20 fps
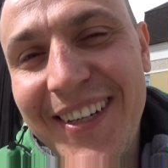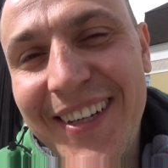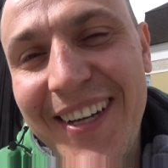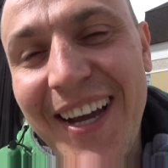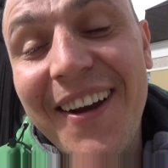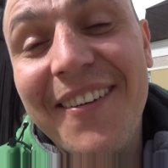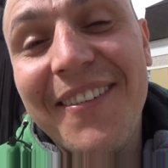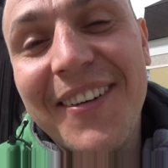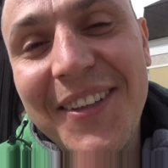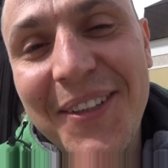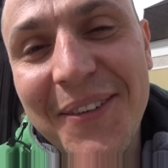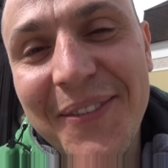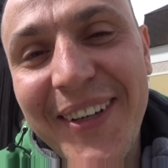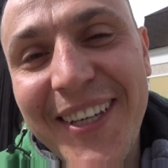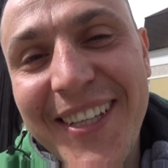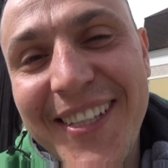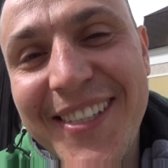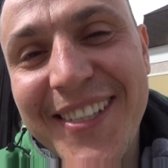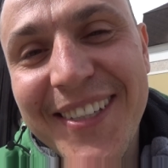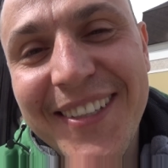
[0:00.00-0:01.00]
Как вы
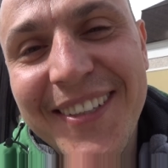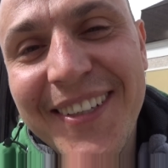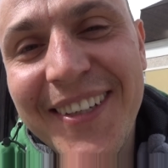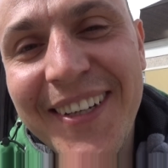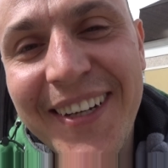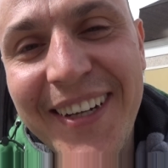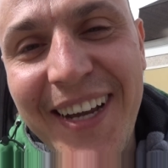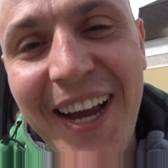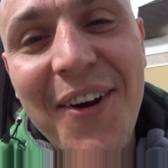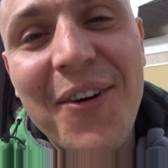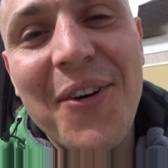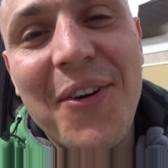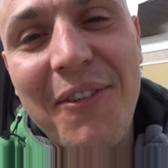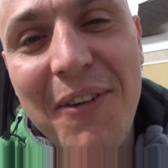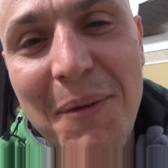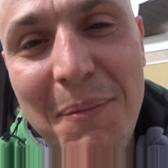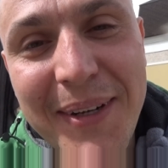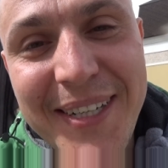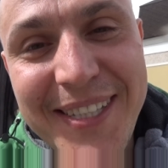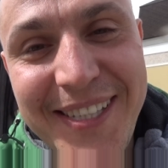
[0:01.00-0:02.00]
думаете, какой
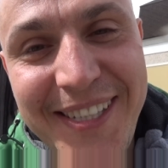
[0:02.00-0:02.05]
выбор